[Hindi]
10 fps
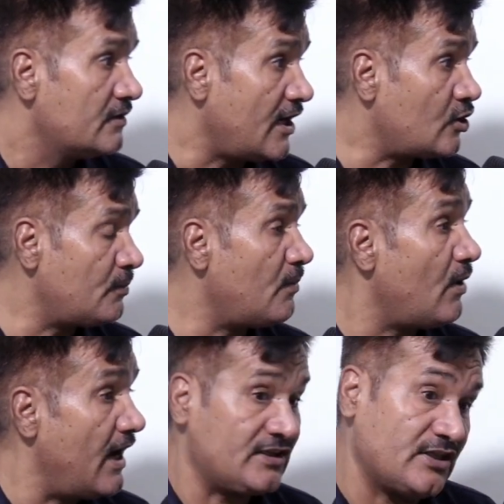ठाकुर
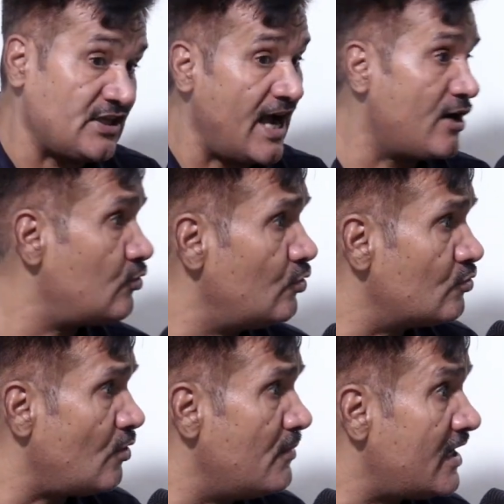अच्छा ठाकुर
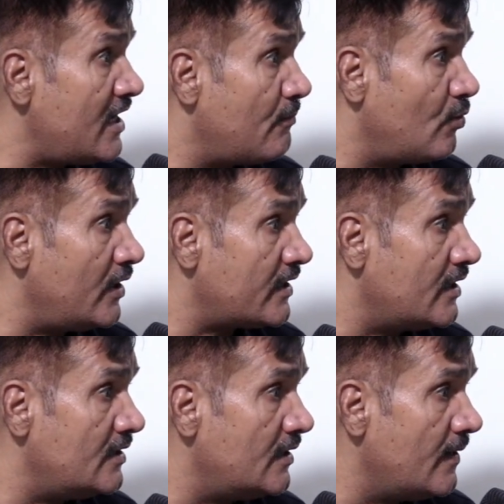उनको मिल गया बोलने के
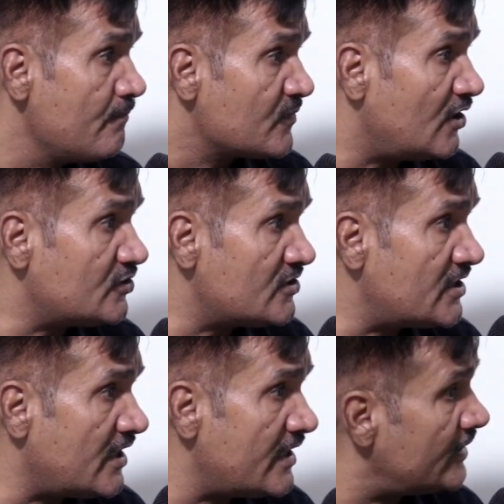लिए और
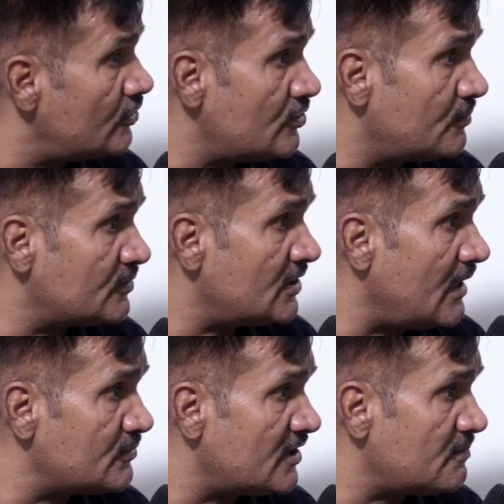चंद्रशेखर यादव जब श्री
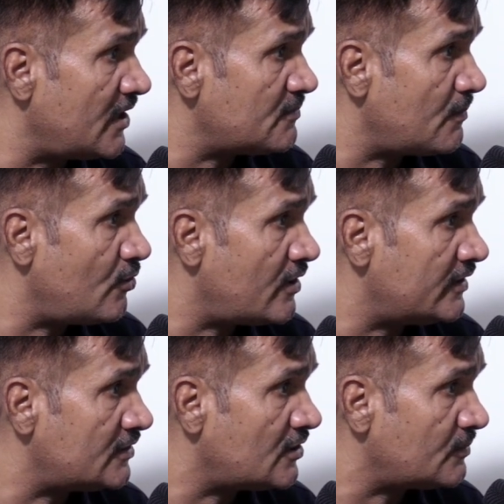रामचरित मानस पे बोल रहे
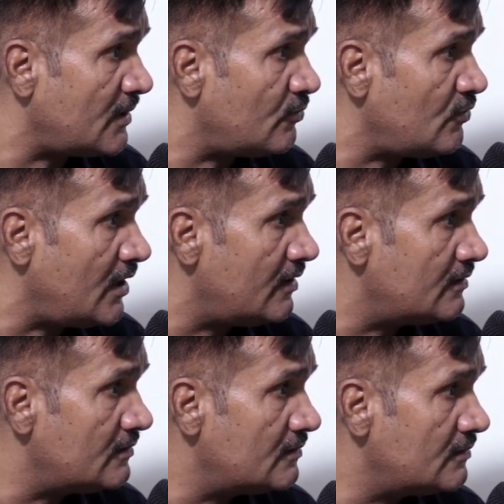थे तब क्या हुआ
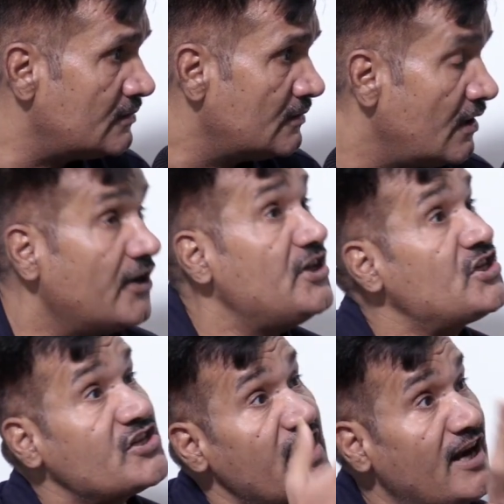
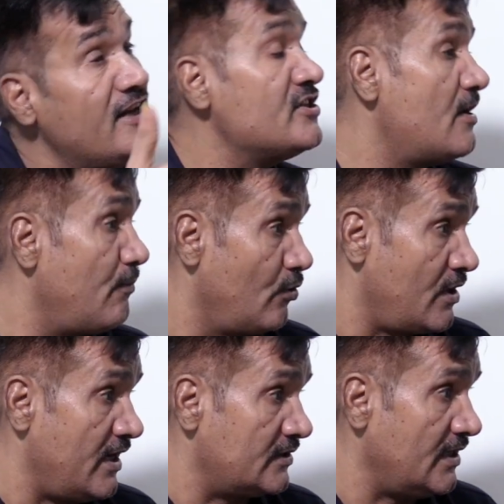स्टेलिन जब बोल
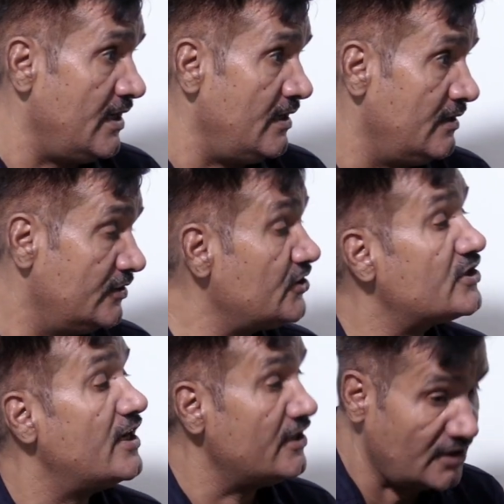रहा था
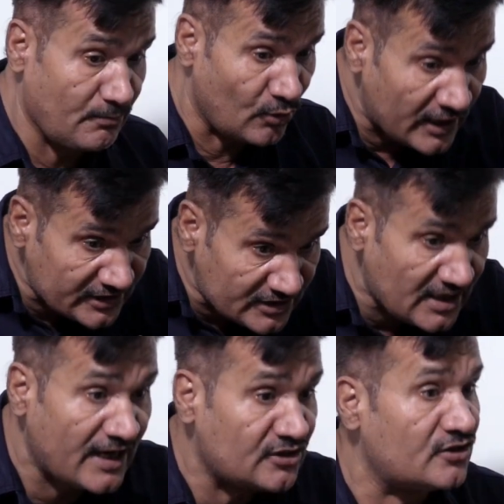स्टेलिन जब बोला कि
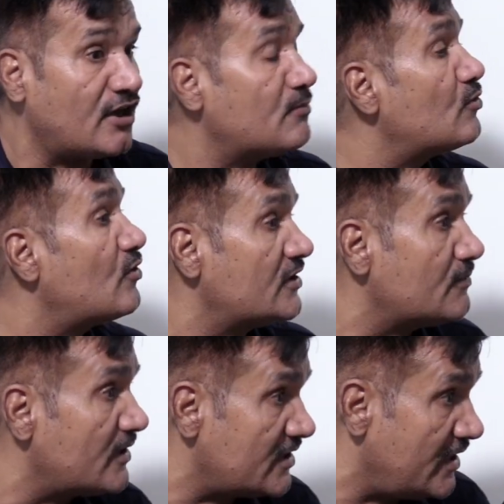सनातन धर्म को खत्म
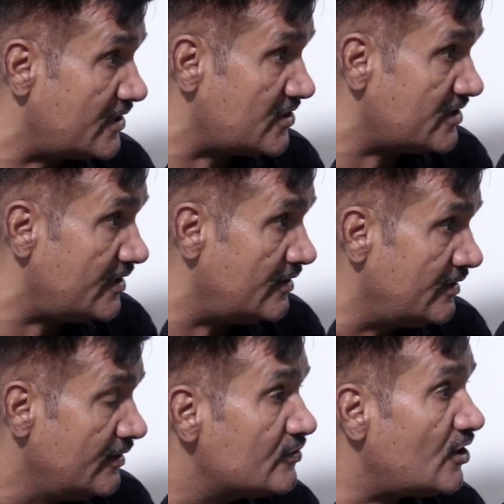कर देना चाहिए
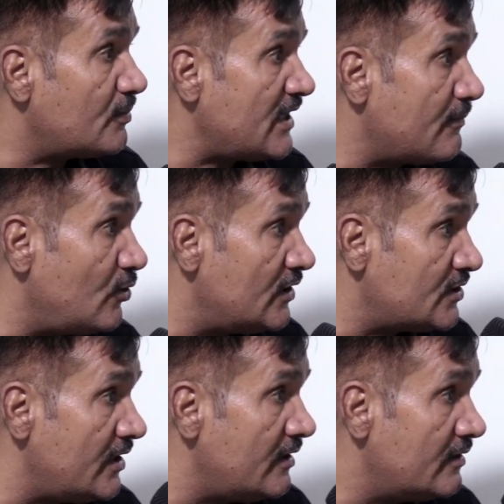तब क्या बोले
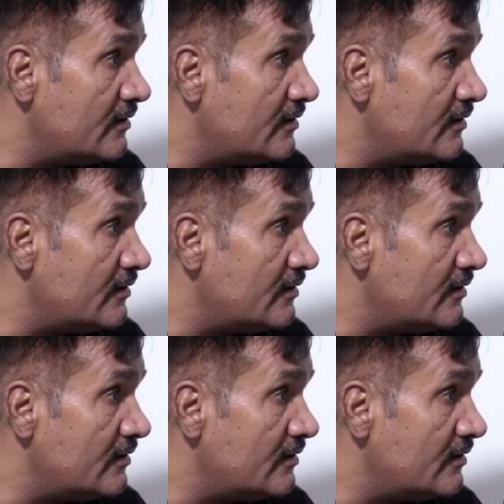थे